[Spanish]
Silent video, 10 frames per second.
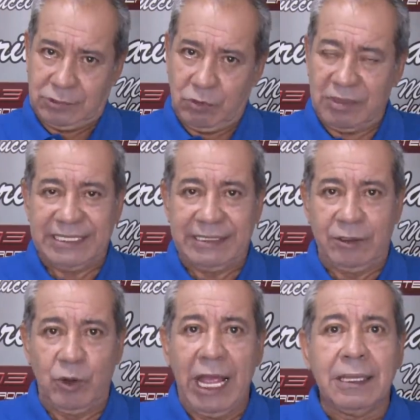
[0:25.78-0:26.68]
con más
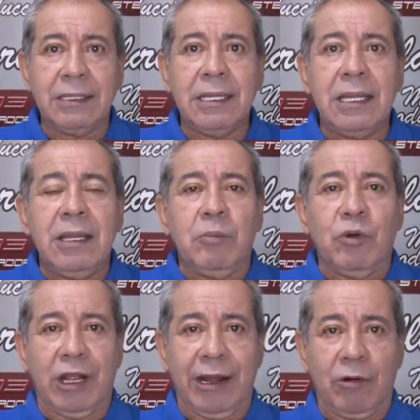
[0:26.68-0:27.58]
antigüedad,
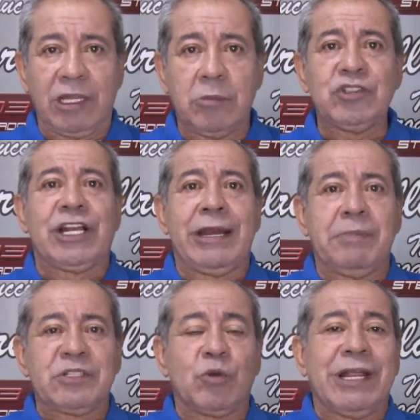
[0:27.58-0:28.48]
porque recordemos que acá
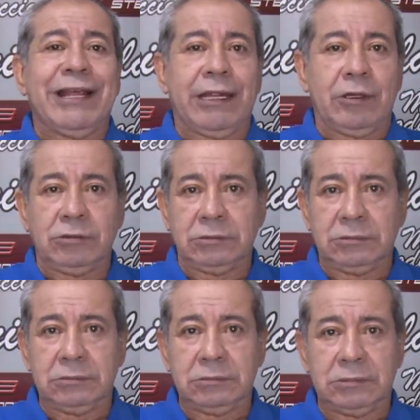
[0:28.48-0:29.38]
el Pascual Guerrero
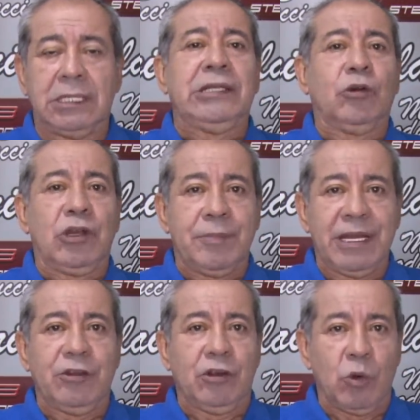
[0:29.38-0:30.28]
el Tolima
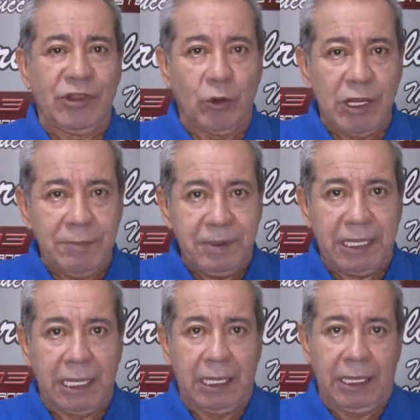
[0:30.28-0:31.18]
le dio la vuelta
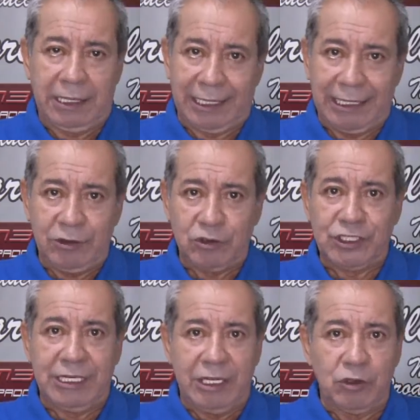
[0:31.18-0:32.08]
olímpica, en aquel
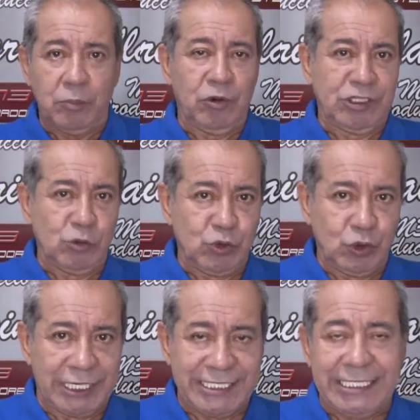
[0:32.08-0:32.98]
entonces dirigido por Luis
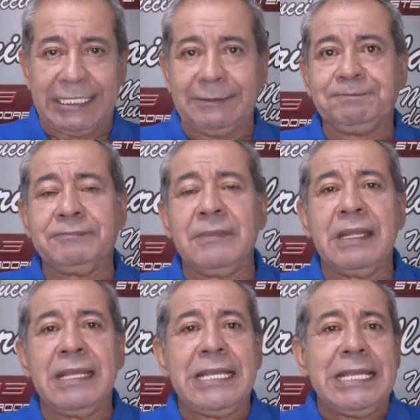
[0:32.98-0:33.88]
Augusto García.
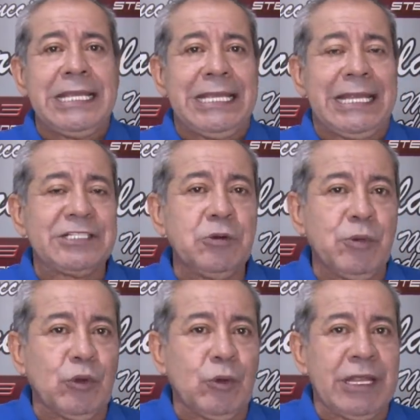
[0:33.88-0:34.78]
Y en esta
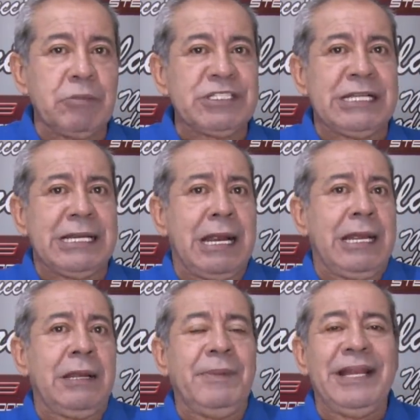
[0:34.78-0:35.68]
oportunidad, pues
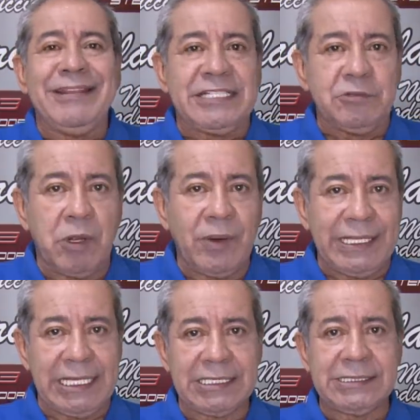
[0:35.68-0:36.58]
en, apenas 19
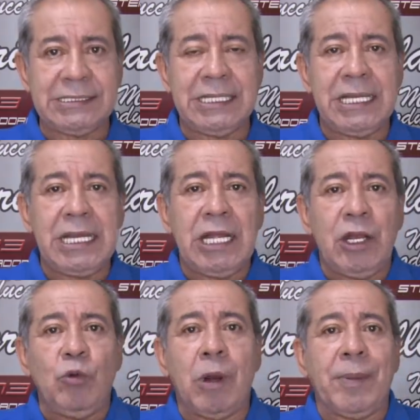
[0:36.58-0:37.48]
días,
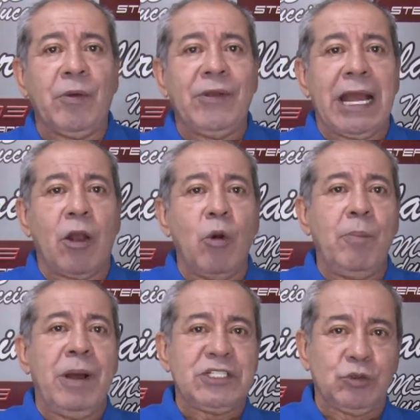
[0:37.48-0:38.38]
lo apeó de la
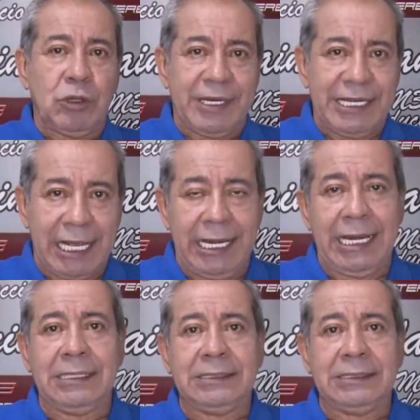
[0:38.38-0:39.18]
Copa Suramericana.